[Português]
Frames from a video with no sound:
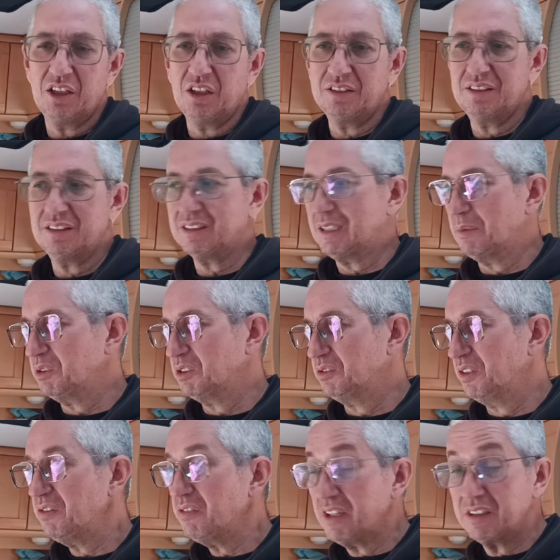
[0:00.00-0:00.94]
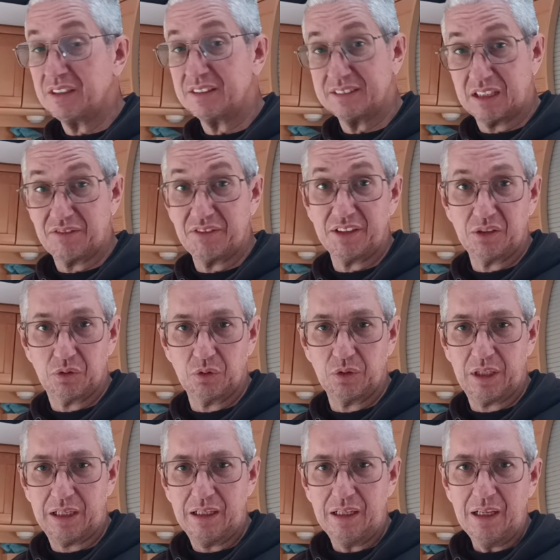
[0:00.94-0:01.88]
que nós estamos vivendo essa
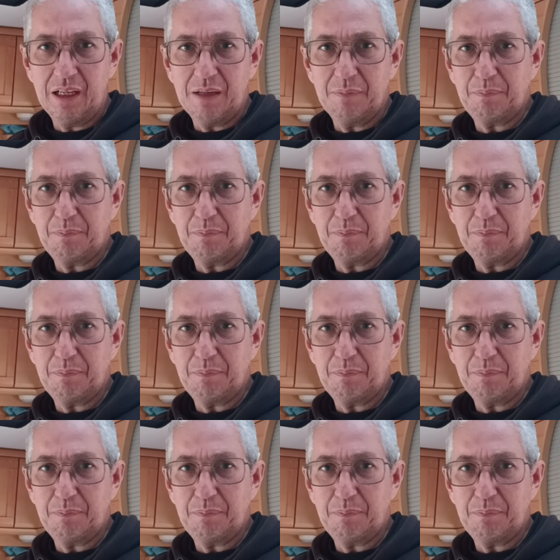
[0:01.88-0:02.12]
aventura